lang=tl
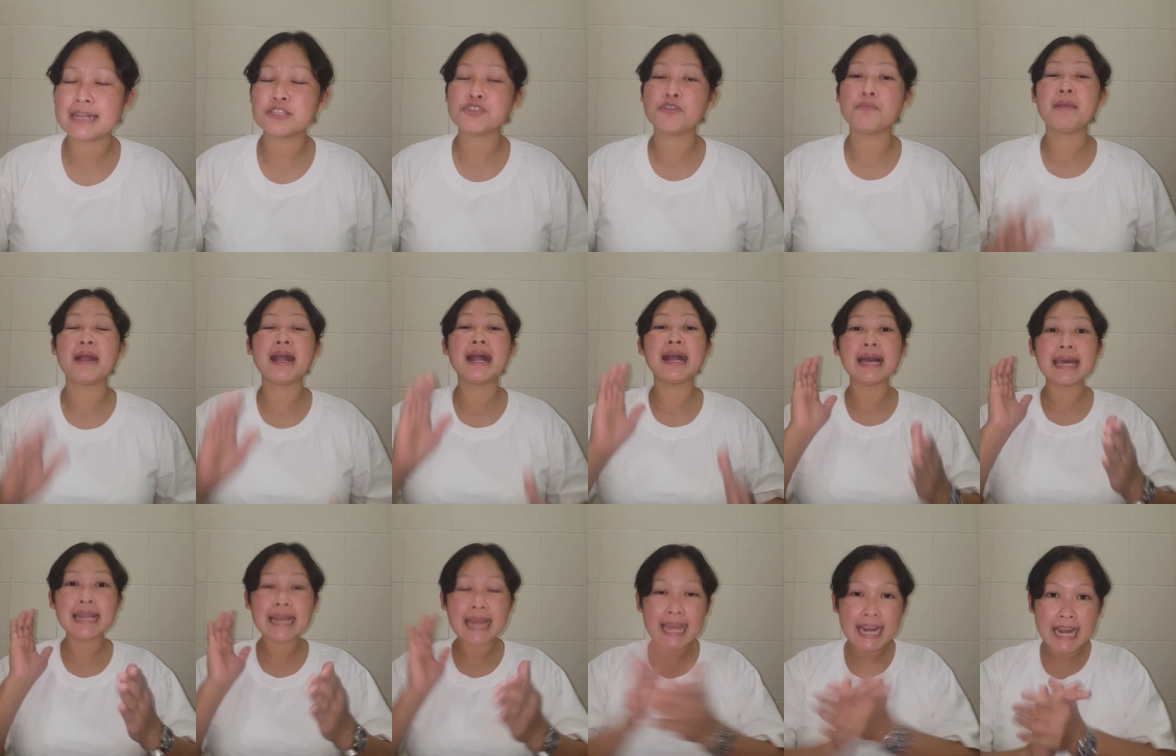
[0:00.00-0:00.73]
So
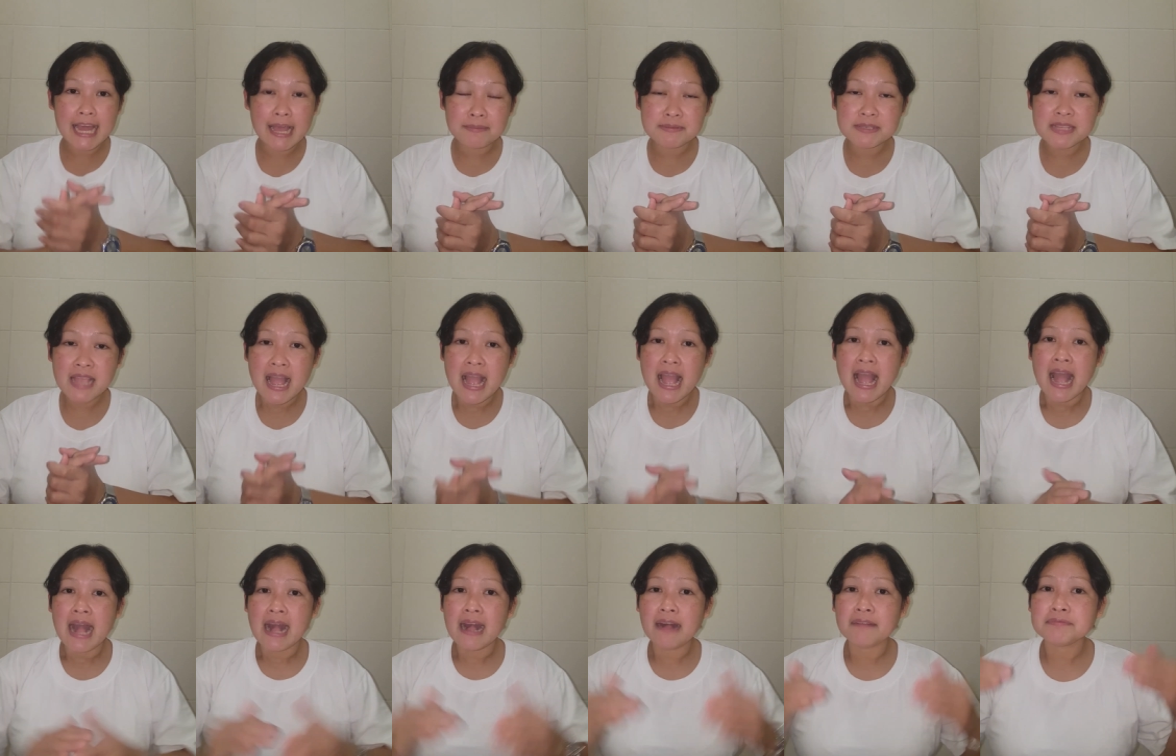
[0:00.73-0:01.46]
mga kalalabs,
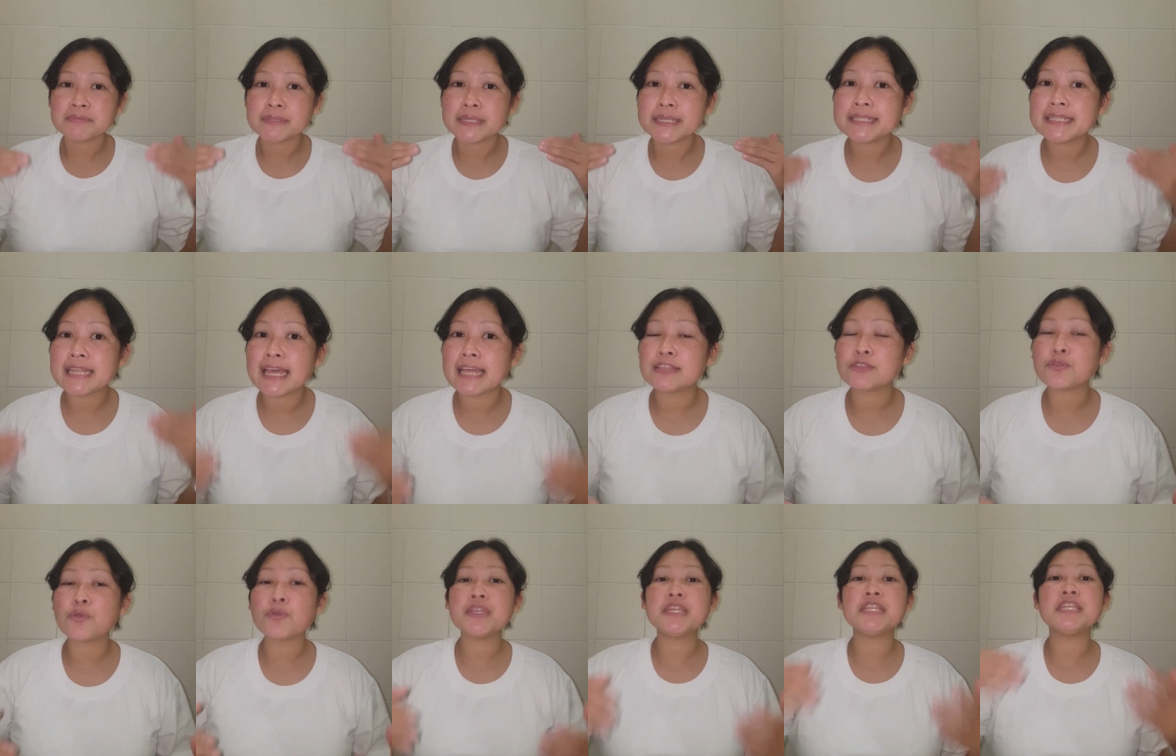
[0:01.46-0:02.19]
after that,
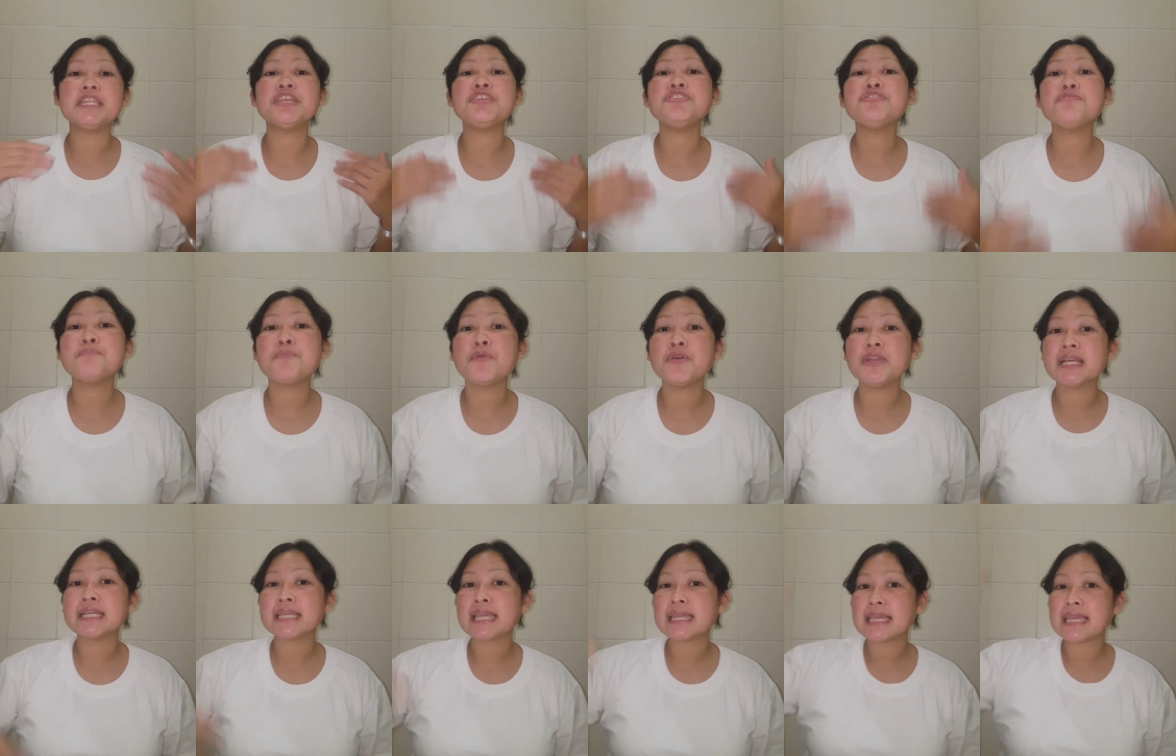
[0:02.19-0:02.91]
kung hindi nyo po
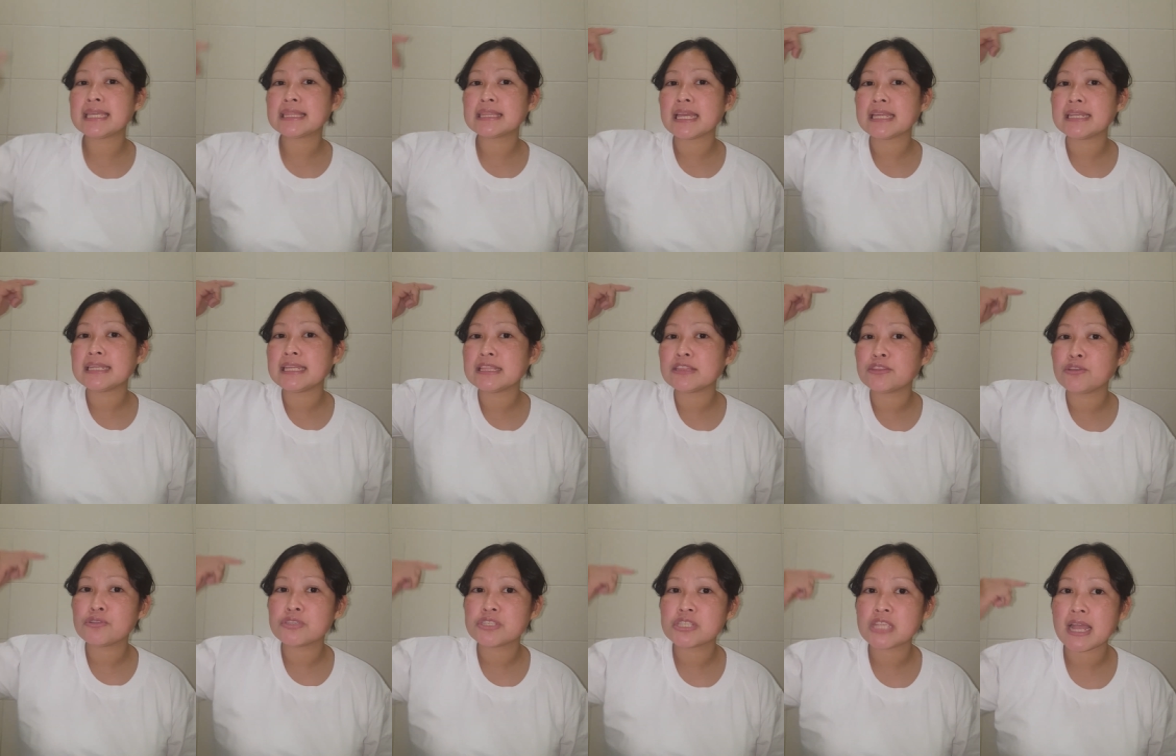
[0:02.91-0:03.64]
nakikita
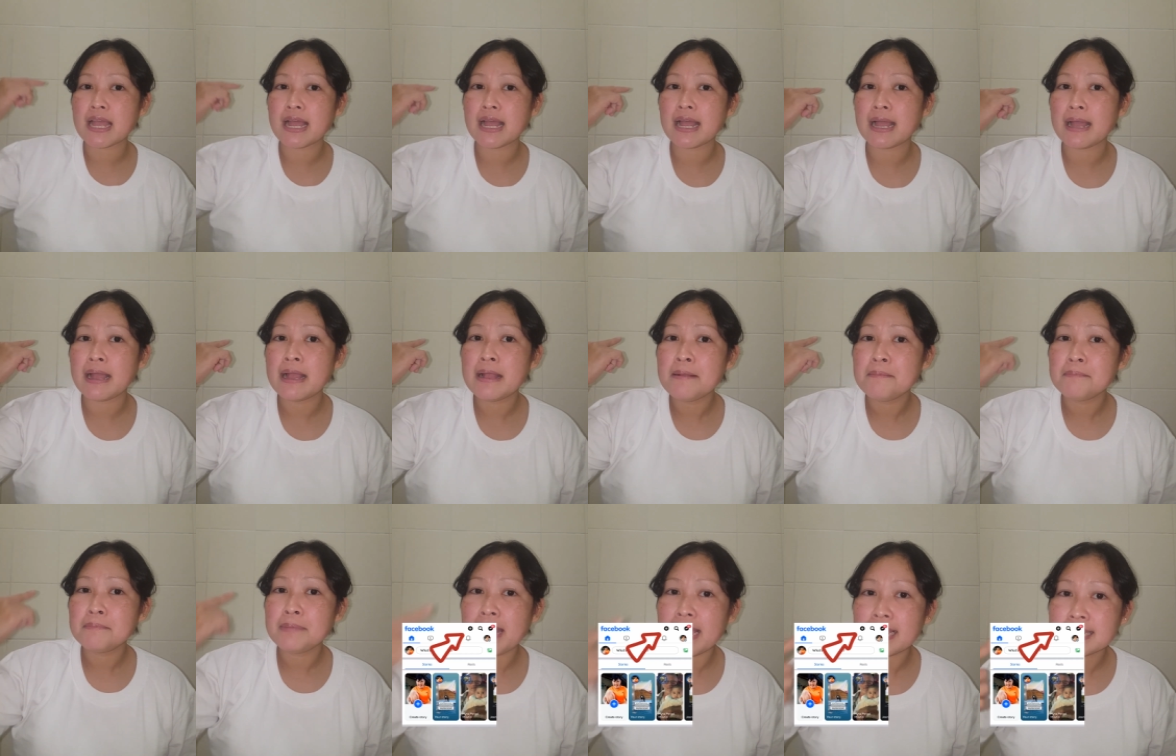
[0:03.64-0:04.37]
dito sa
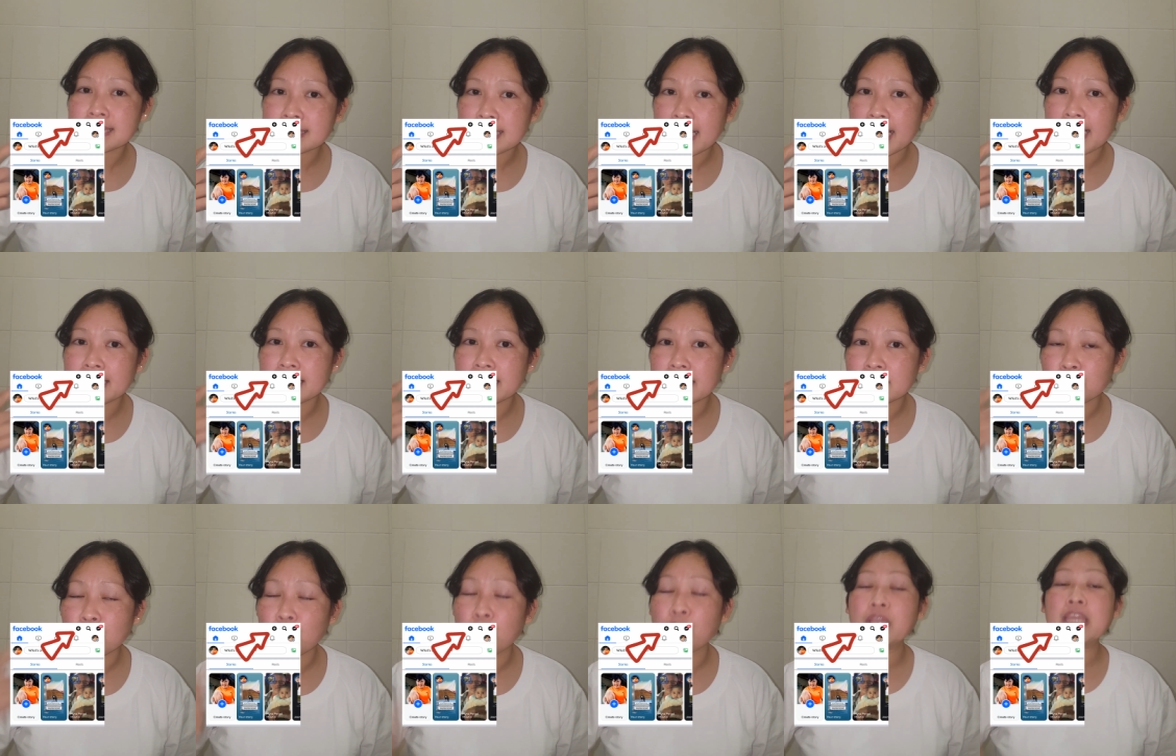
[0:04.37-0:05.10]
plus sign
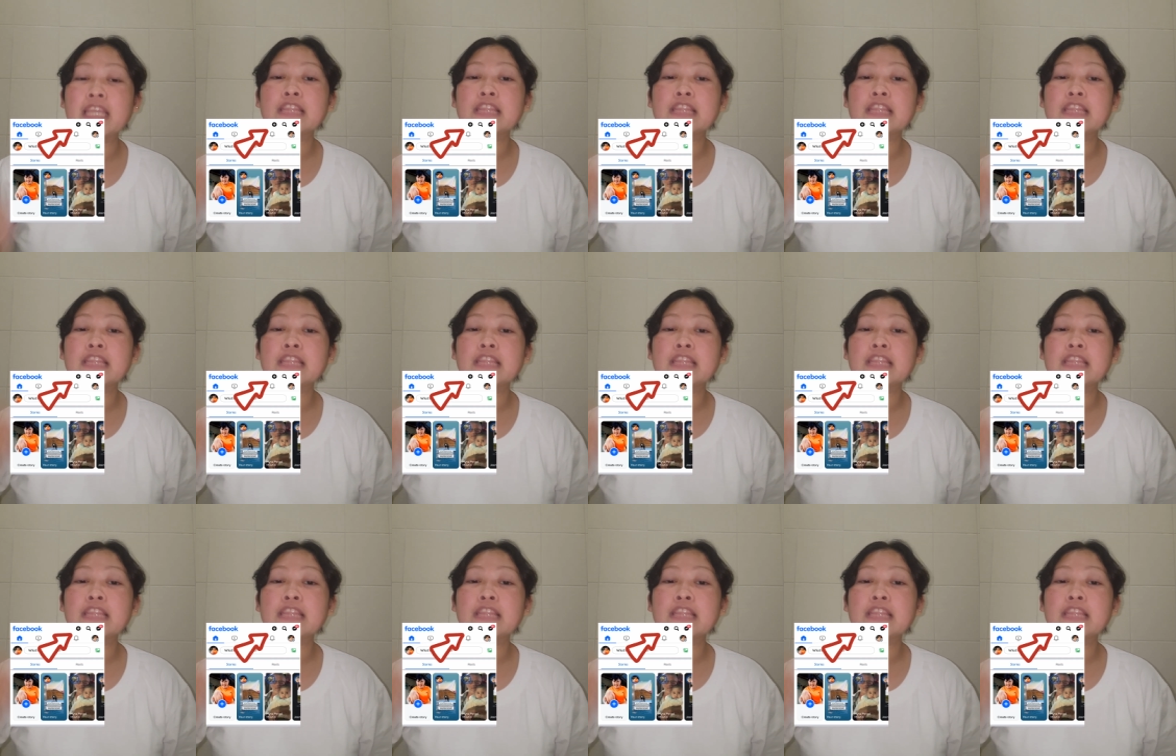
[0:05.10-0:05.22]
na to,